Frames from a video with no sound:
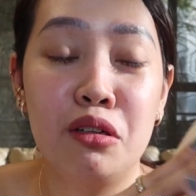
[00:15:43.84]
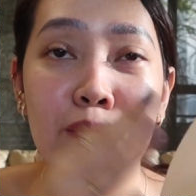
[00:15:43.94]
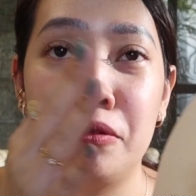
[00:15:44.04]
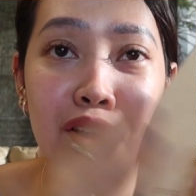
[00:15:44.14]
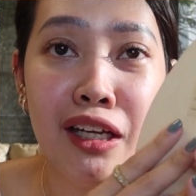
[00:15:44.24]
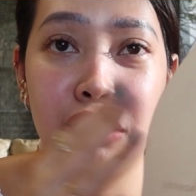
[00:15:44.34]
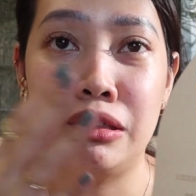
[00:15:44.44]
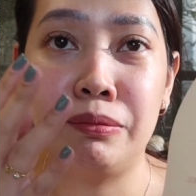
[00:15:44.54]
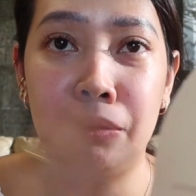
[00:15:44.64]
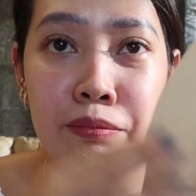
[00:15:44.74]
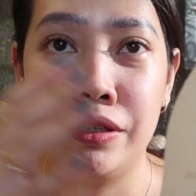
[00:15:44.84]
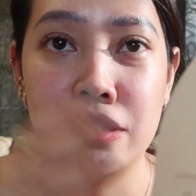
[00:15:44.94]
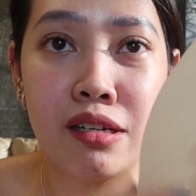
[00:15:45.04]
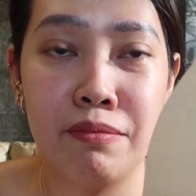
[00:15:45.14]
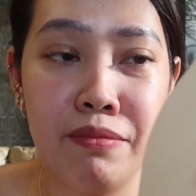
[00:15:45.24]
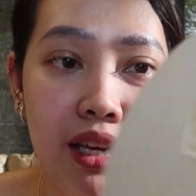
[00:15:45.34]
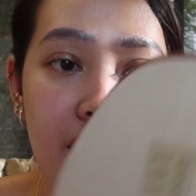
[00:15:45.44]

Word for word: Soul Protector from Preserve.